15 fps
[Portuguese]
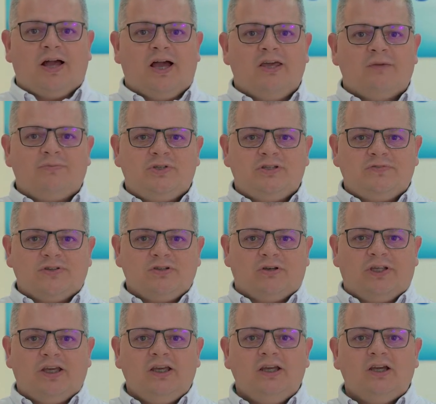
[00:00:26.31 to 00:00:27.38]
Aí é preciso fazer o
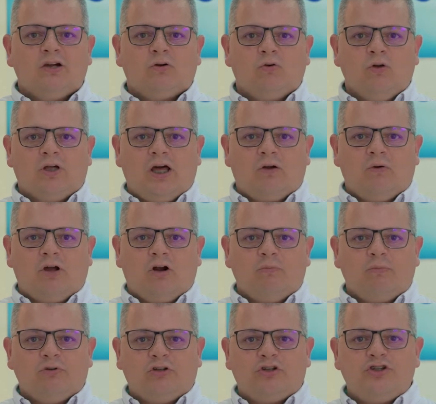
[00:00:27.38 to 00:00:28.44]
quê? colocar um grau
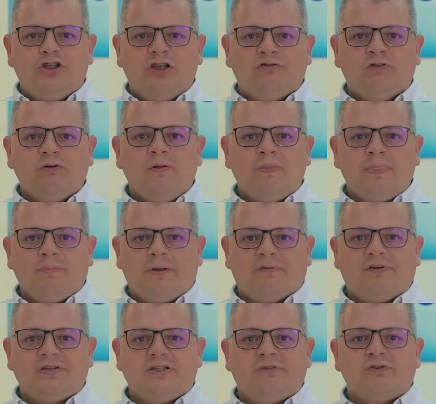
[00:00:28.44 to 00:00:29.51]
positivo para
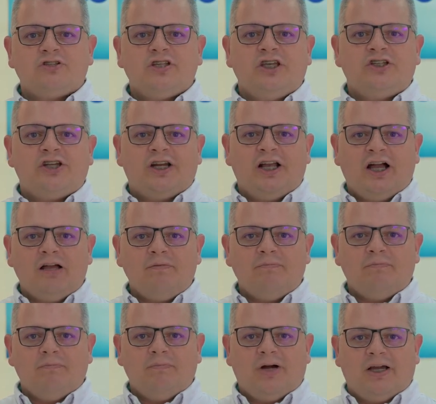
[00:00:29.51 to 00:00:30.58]
fazer você
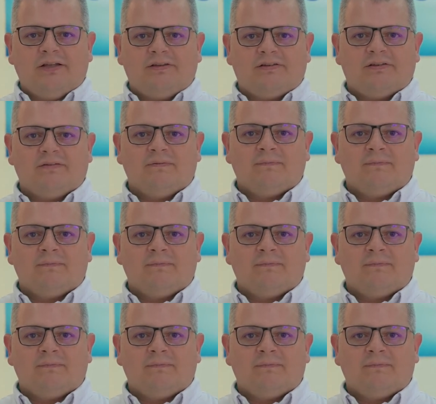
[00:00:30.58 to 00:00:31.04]
enxergar mais.